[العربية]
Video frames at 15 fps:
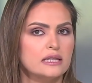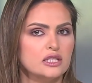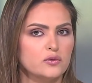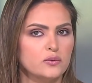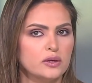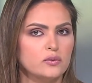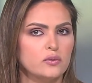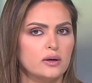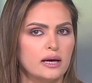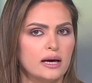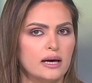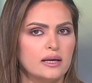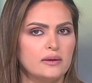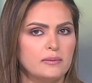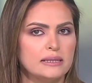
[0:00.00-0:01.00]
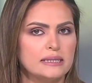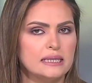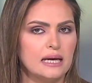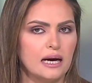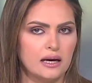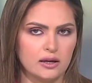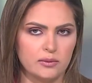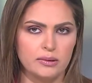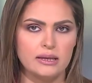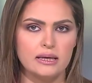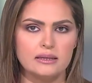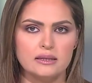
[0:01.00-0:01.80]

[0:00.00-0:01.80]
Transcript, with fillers: تصويت القائمة العربية